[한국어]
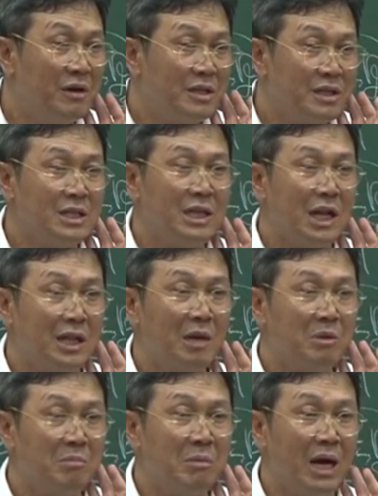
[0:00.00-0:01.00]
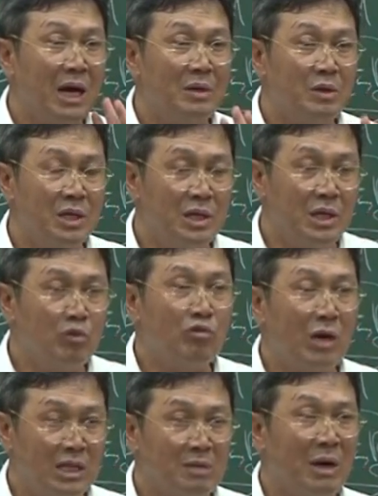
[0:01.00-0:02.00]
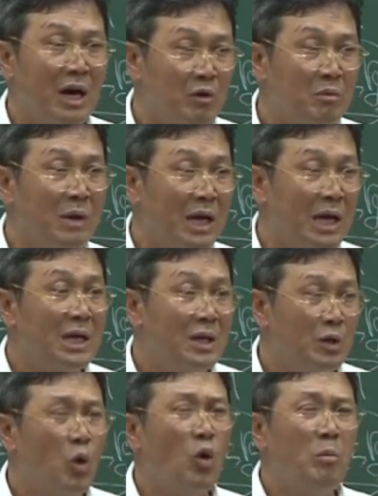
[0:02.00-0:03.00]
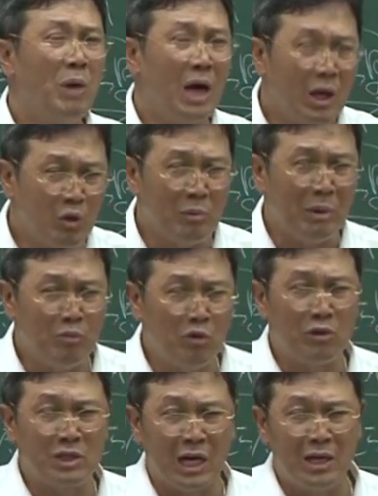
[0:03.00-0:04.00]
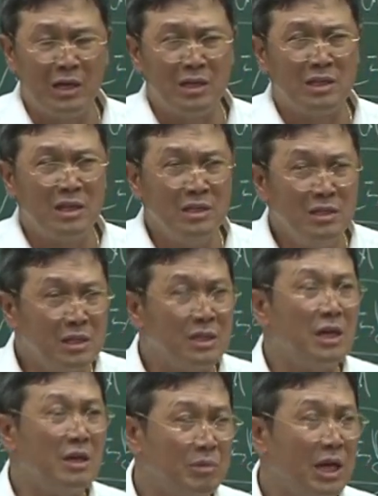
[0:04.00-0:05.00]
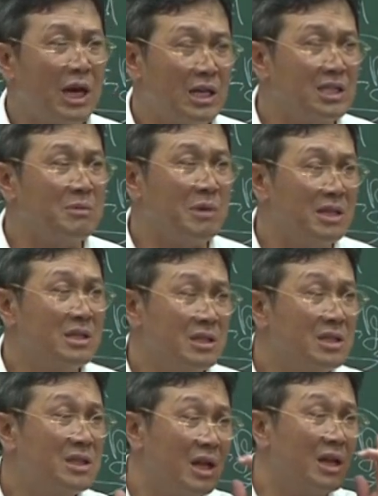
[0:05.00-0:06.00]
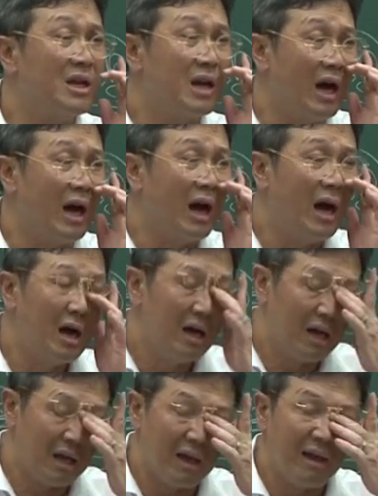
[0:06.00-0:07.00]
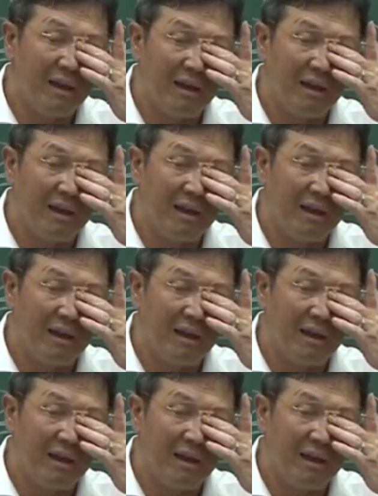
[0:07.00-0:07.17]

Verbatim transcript: 신암남은 막 한 열두 가지만 하고 막 요것만 해도 막 묵고 사는 거 전혀 지장 없다까지는 만들어 드릴 테니까. 예, 예.